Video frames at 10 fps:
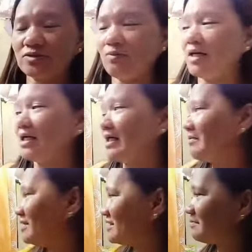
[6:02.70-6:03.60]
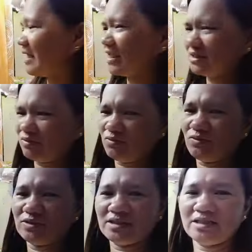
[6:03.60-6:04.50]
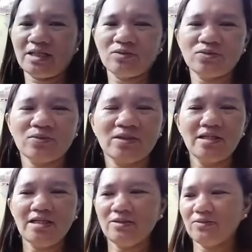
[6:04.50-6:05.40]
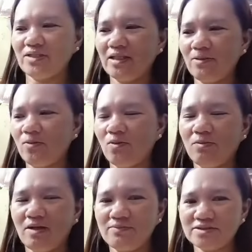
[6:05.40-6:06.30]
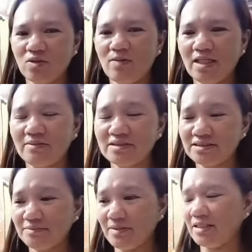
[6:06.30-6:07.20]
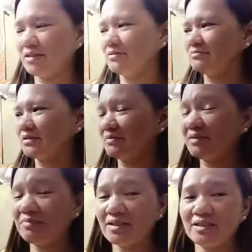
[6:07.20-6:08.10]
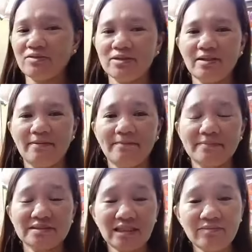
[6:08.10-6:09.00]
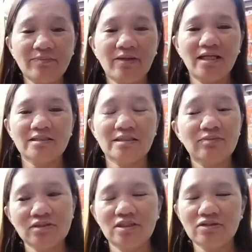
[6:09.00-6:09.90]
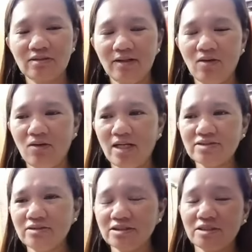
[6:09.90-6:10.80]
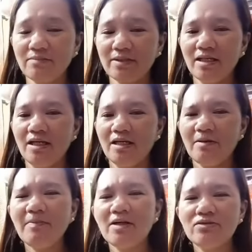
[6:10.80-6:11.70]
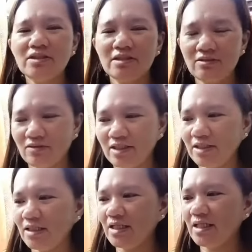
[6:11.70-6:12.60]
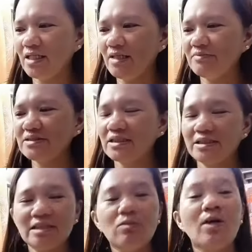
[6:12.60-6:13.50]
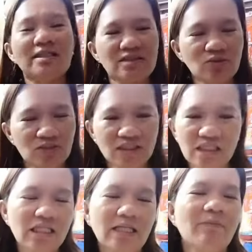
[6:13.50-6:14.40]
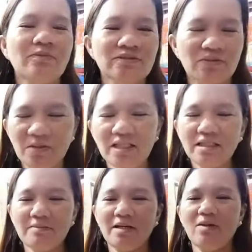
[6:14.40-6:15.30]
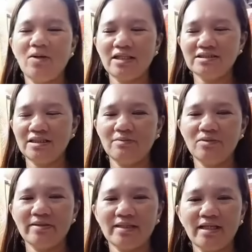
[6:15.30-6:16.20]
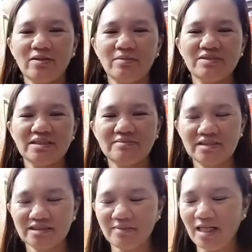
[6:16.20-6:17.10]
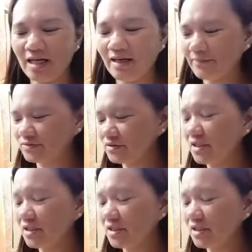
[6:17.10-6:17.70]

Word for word: sa umaga, eh, may display agad ako. Hindi na ako yung um, nagkukumag pa sa umaga ng display. Pinipilit ko na sa gabi pa lang, tapos na yung trabaho. Kasi lang, syempre, papagod din ako. Kaya, minsan, kinabukasan ko din tinatapos. So, wala na tayong magawa kasi naman tayo, eh, busy-busy sa maghapon.